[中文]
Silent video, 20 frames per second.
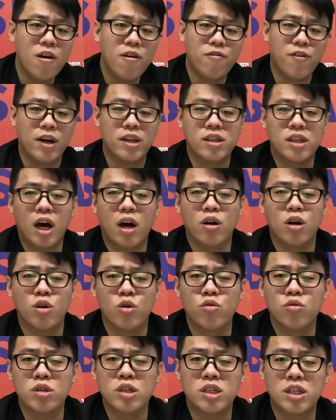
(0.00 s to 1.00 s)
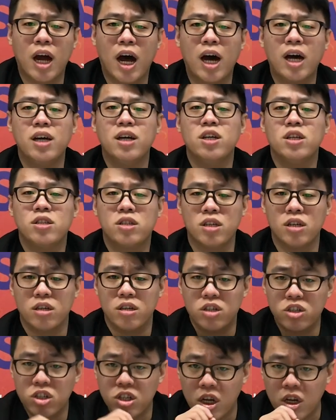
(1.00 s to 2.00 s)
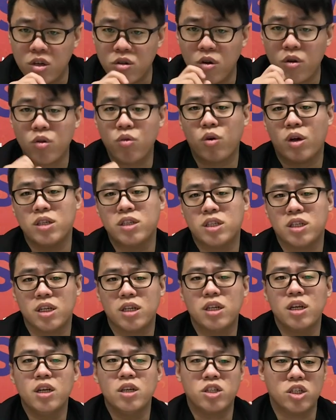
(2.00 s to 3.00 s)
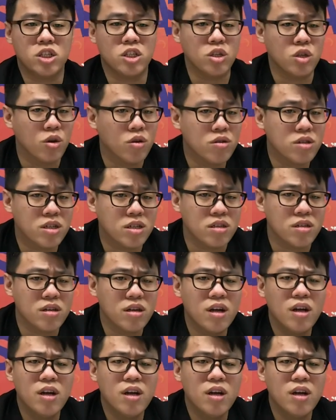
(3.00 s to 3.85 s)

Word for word: 反到了路易莎的成功关键及优势。